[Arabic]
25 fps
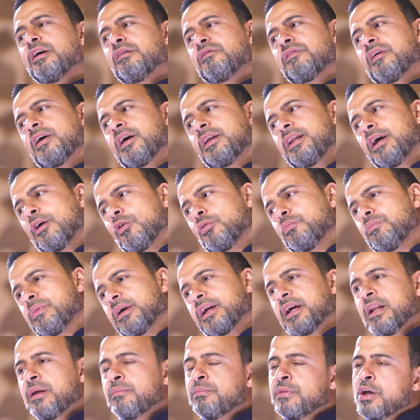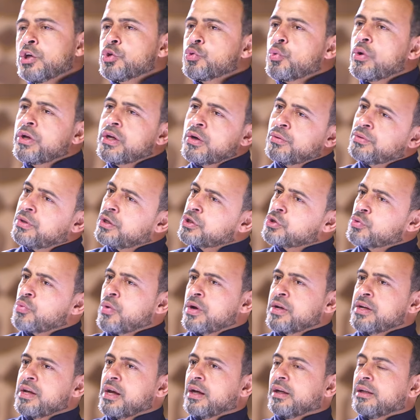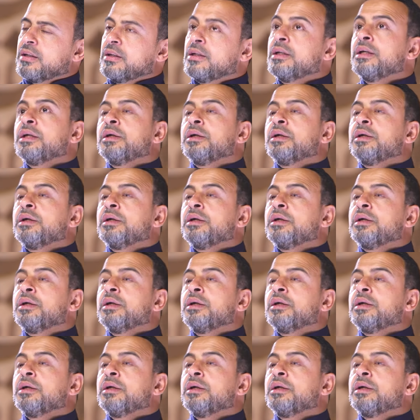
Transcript: فناخد بكلام ده شويه وده شويه